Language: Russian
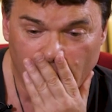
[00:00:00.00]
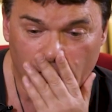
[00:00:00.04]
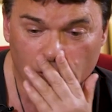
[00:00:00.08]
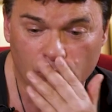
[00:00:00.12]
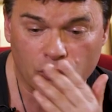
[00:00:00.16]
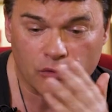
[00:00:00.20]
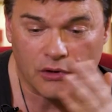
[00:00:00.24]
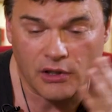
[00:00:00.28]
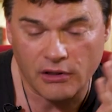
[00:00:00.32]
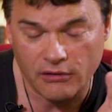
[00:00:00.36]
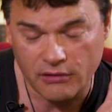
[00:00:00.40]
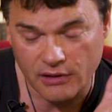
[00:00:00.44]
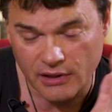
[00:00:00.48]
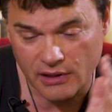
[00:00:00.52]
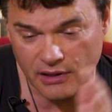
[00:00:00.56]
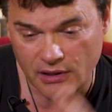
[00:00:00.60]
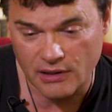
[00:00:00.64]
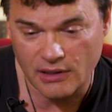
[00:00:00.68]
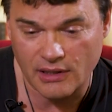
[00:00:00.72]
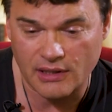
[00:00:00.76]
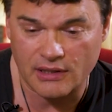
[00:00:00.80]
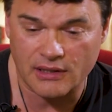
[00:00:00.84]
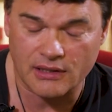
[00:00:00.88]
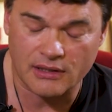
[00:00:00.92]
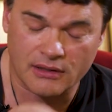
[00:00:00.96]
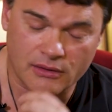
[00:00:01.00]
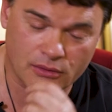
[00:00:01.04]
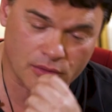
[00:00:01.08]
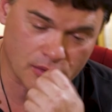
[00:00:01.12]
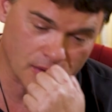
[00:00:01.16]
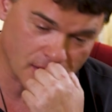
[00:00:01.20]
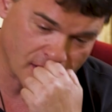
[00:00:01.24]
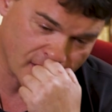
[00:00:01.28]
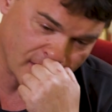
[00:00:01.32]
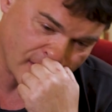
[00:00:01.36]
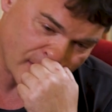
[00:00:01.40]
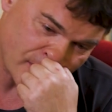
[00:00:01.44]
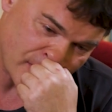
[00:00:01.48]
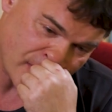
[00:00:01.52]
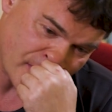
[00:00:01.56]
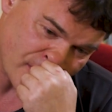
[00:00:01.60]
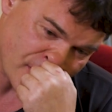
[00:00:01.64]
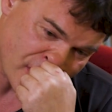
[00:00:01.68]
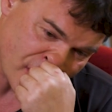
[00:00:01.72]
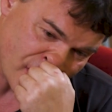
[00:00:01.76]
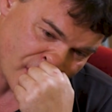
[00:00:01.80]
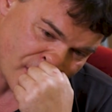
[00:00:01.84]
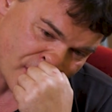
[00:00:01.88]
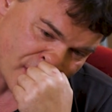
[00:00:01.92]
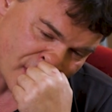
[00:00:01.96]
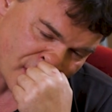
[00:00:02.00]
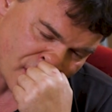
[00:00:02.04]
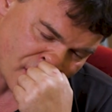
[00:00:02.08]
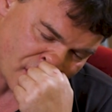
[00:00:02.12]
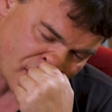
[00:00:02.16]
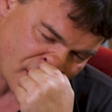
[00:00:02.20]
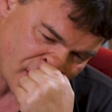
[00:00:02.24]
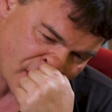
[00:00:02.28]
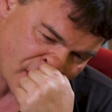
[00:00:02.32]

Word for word: Ну давай, ладно, ну давай попробуем